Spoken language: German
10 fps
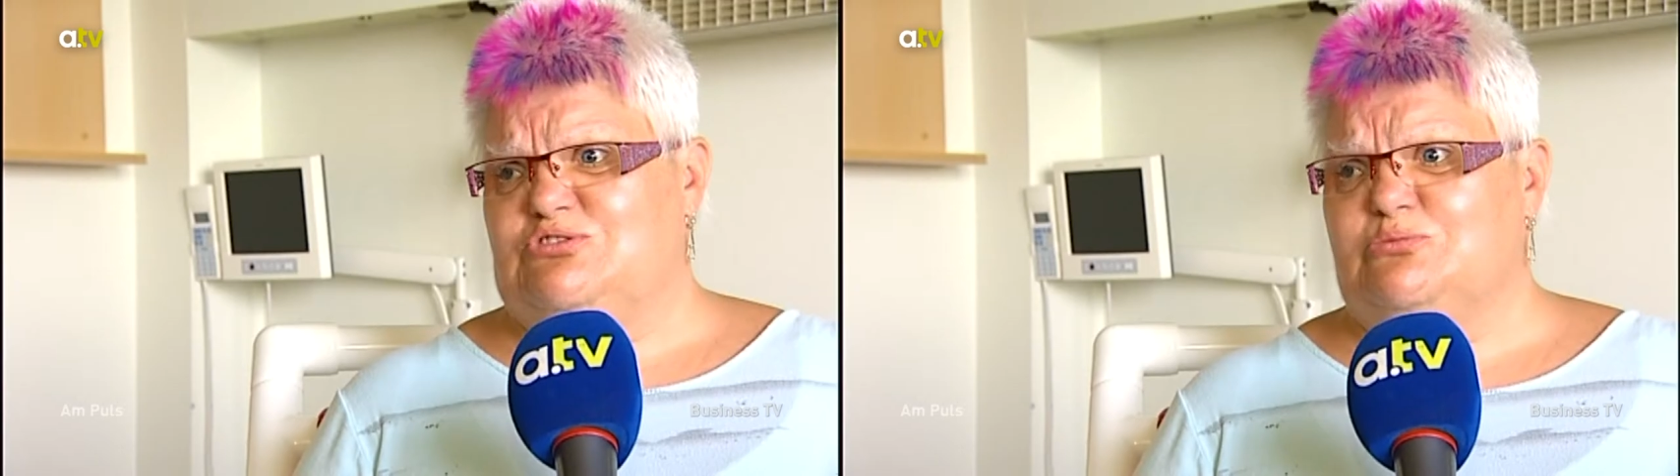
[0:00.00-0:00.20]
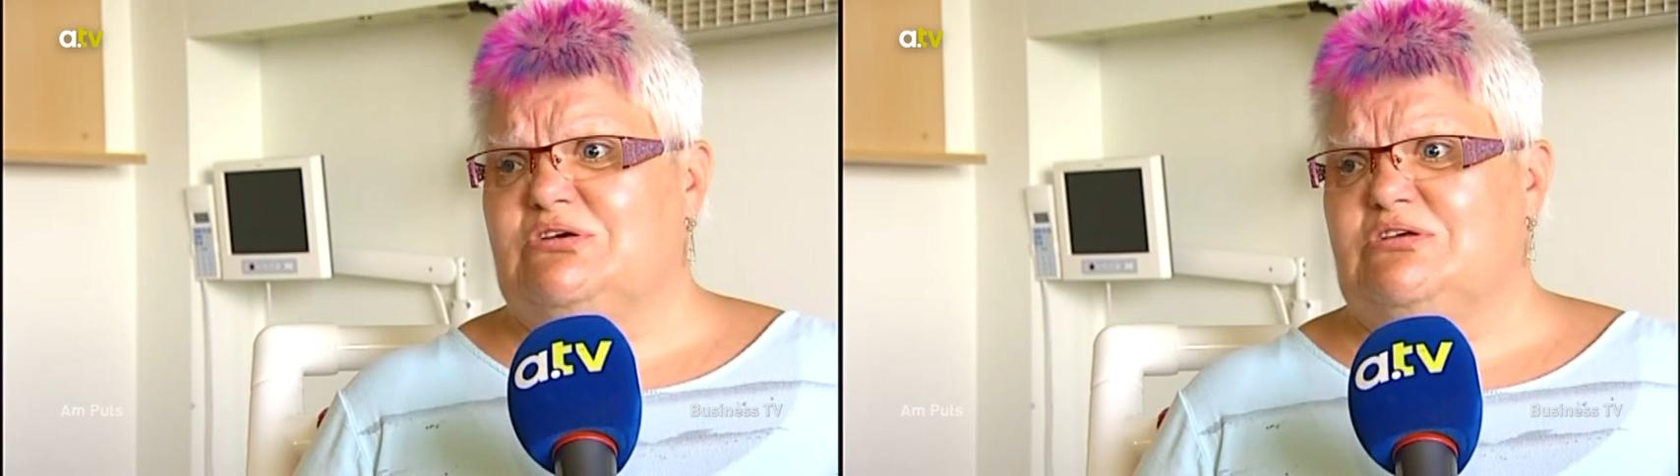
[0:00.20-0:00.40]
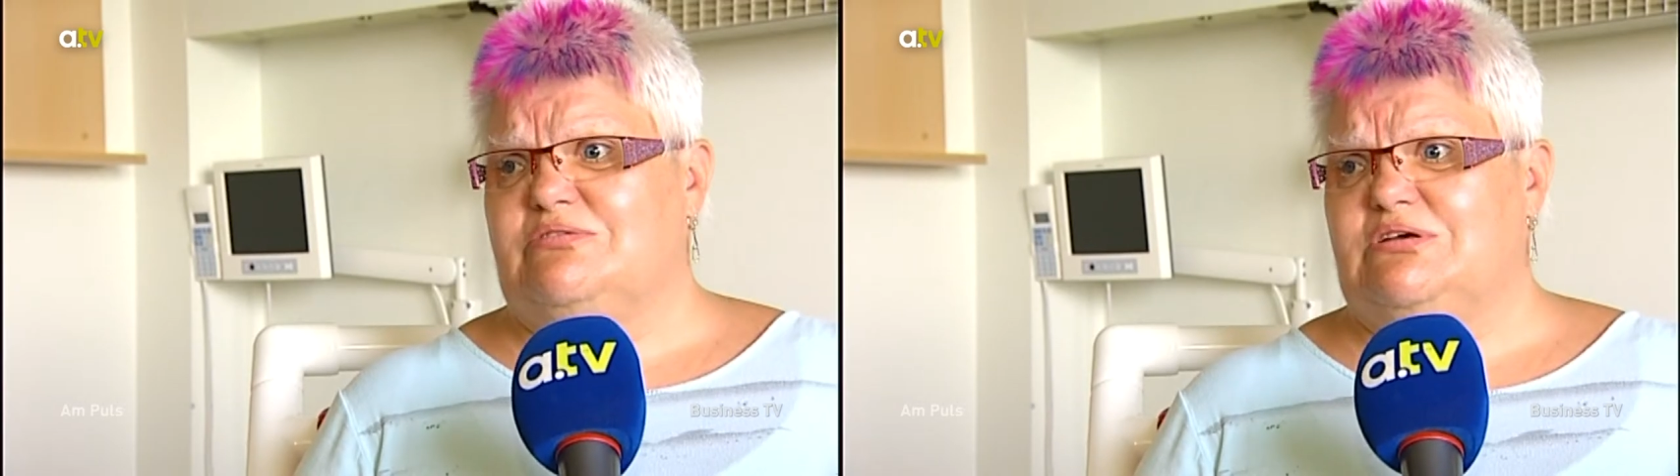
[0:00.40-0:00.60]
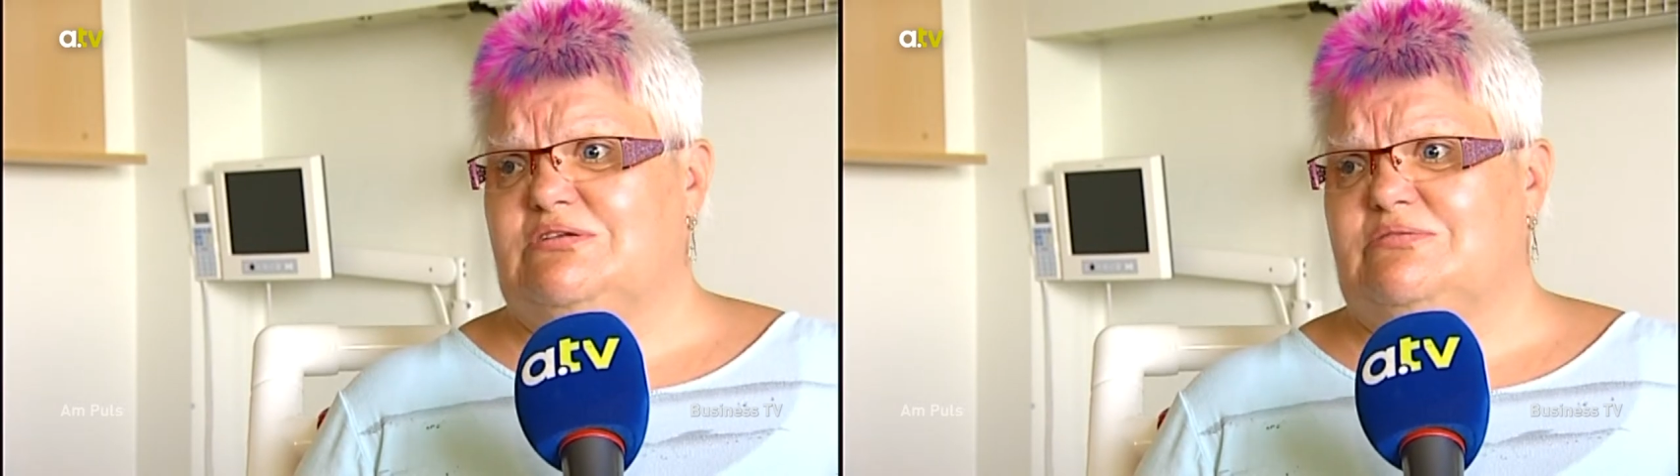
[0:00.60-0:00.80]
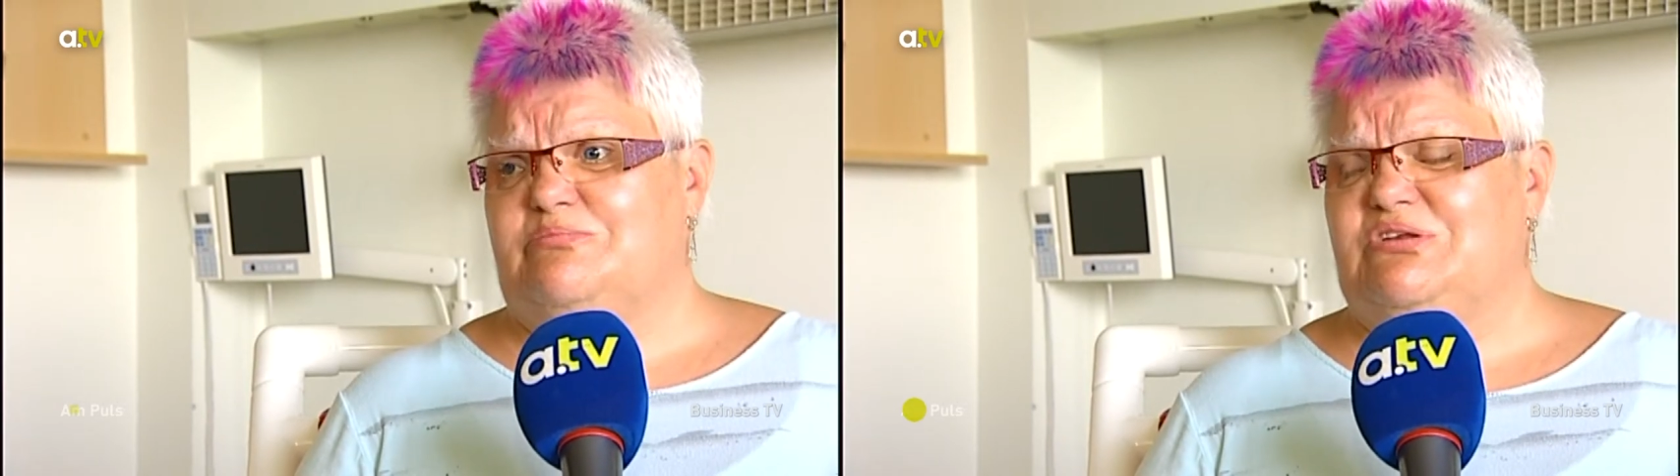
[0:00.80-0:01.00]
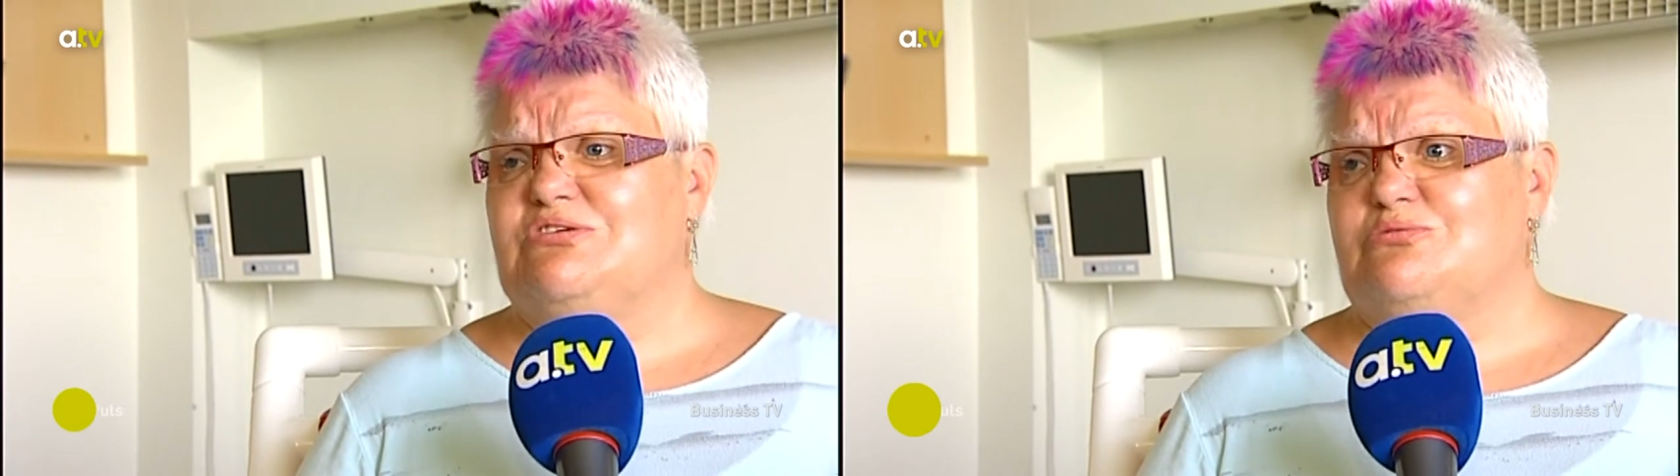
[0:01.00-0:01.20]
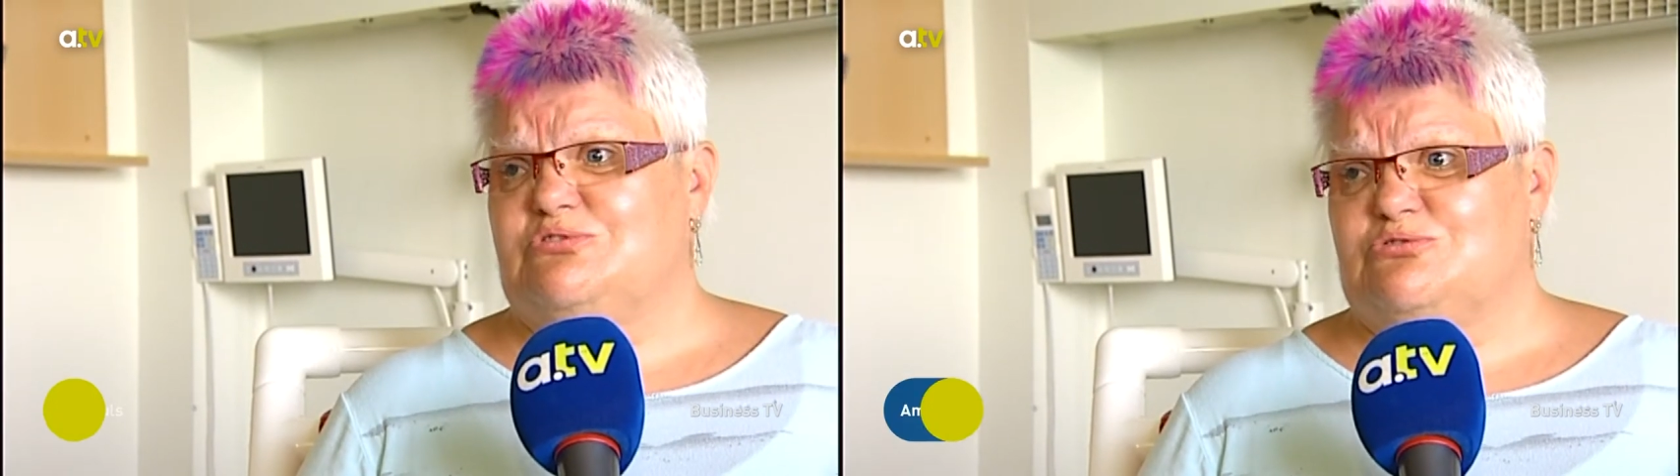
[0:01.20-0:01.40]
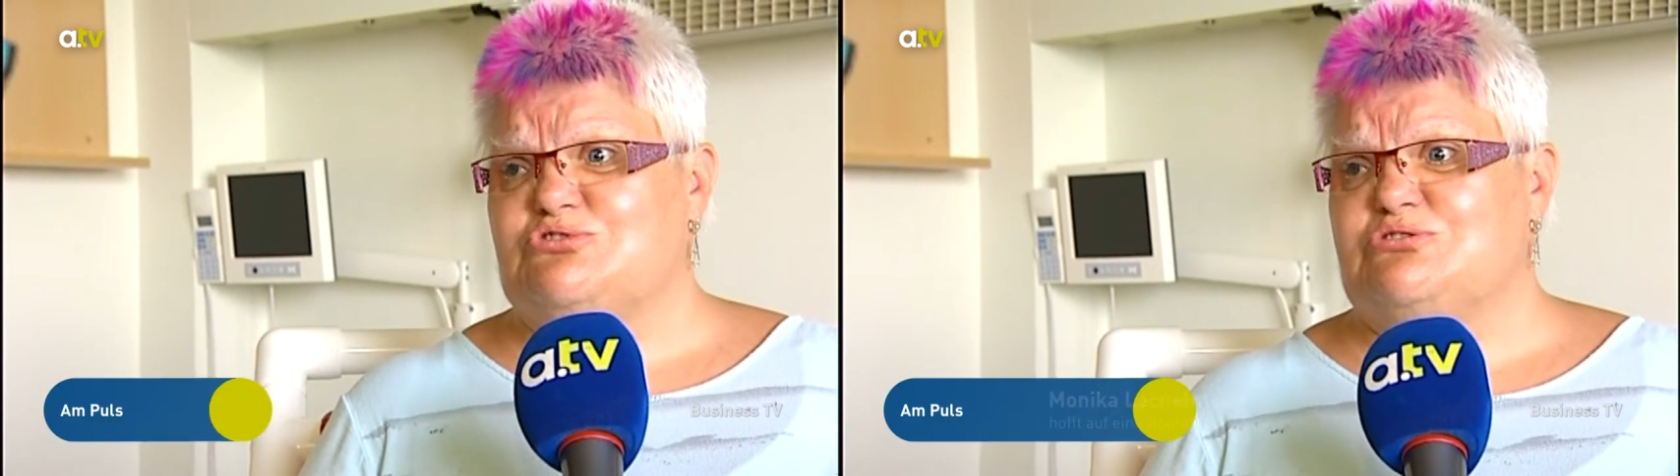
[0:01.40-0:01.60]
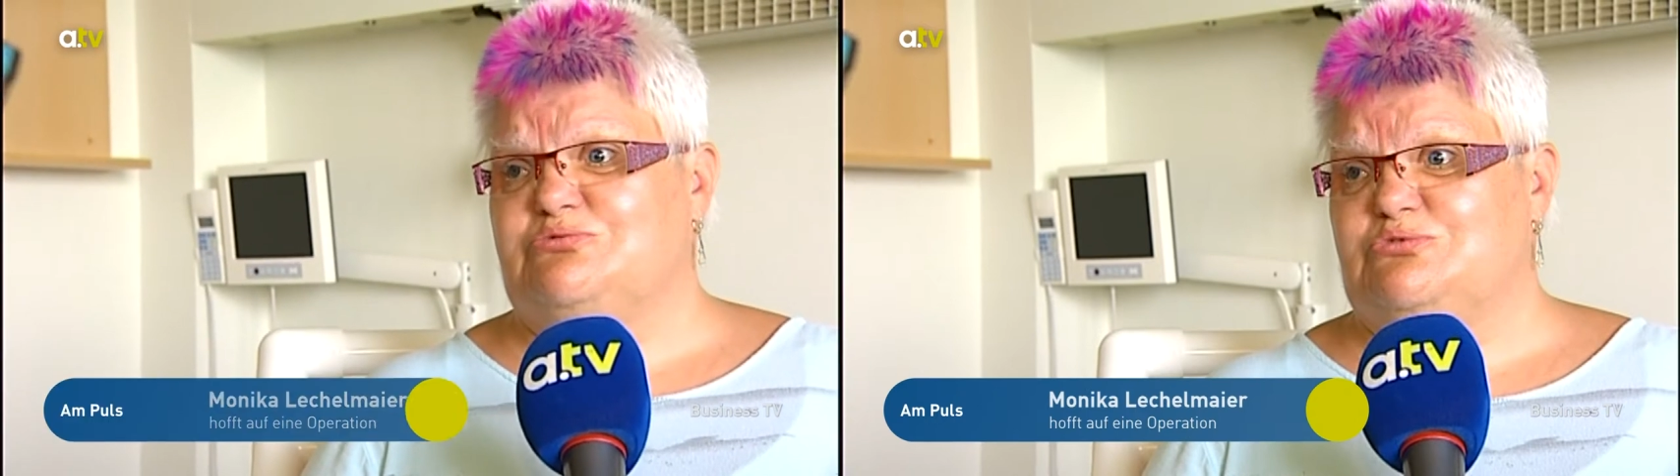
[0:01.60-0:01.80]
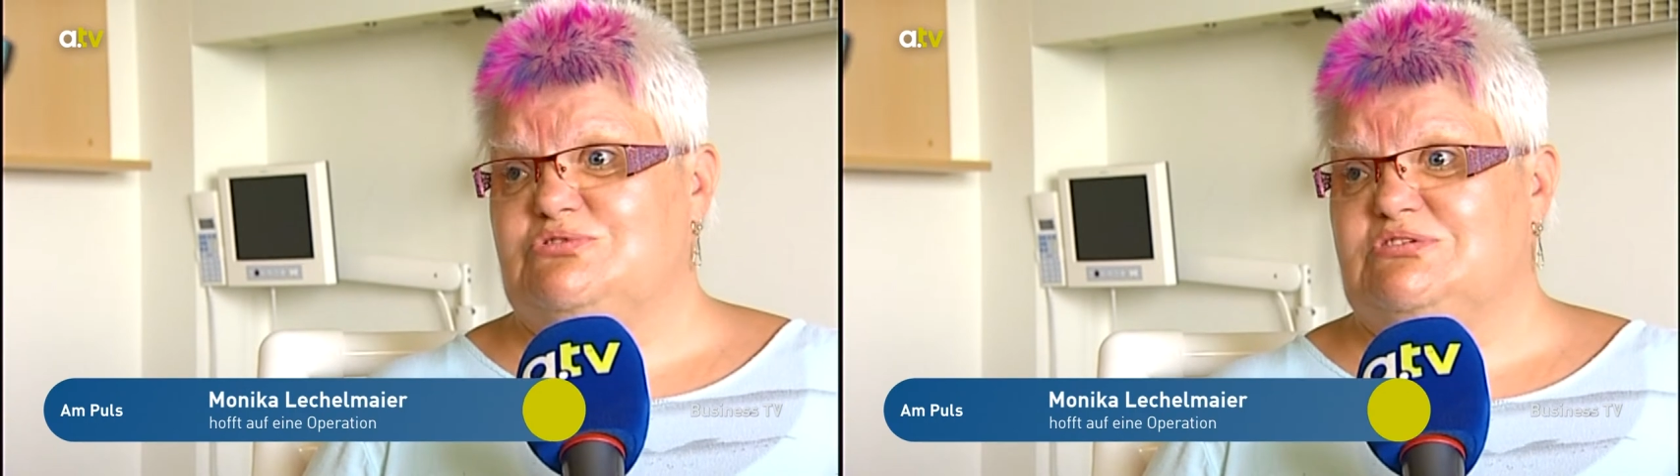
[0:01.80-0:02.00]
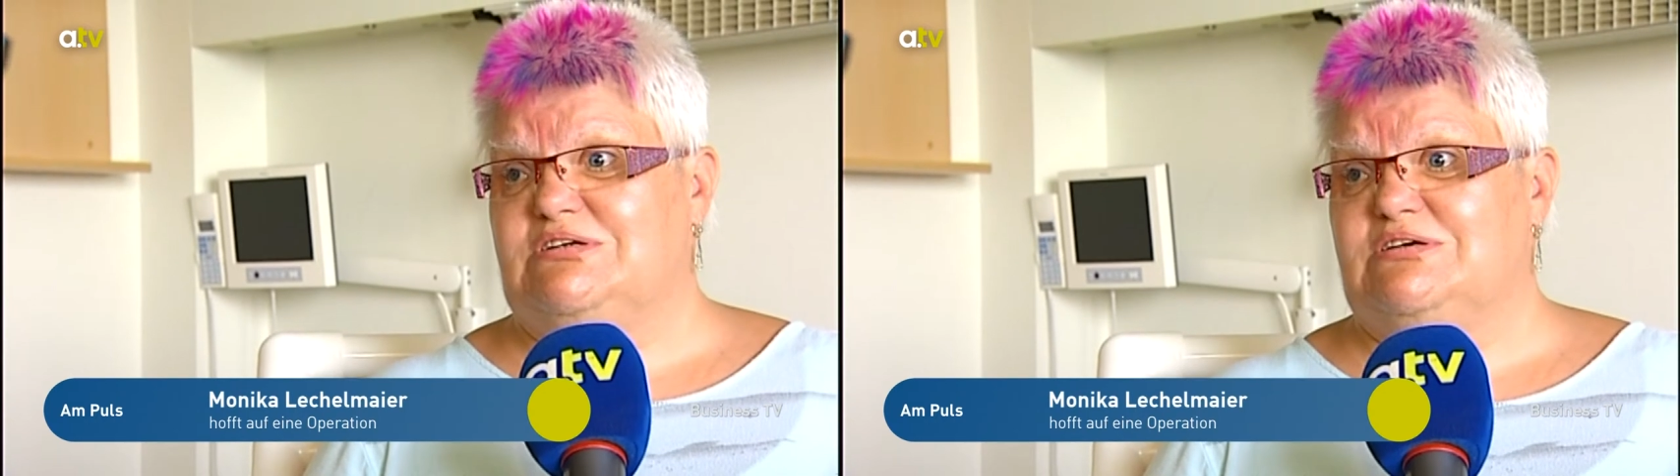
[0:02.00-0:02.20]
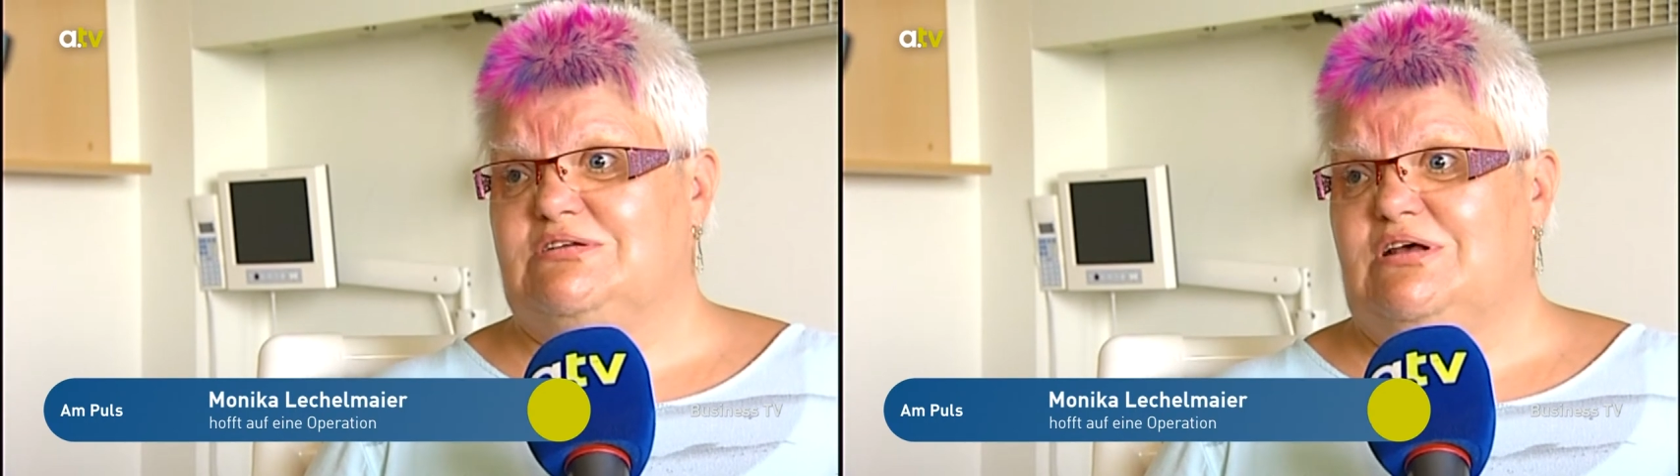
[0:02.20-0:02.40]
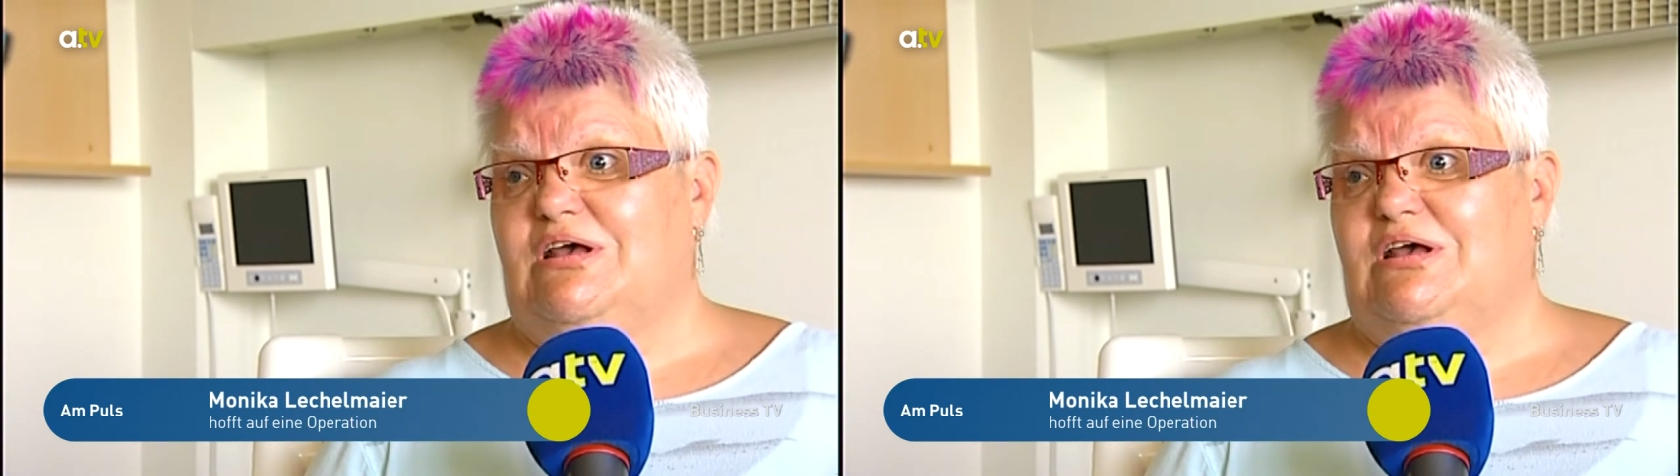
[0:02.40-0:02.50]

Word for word: Übergewicht bin ich sowieso schon frustriert,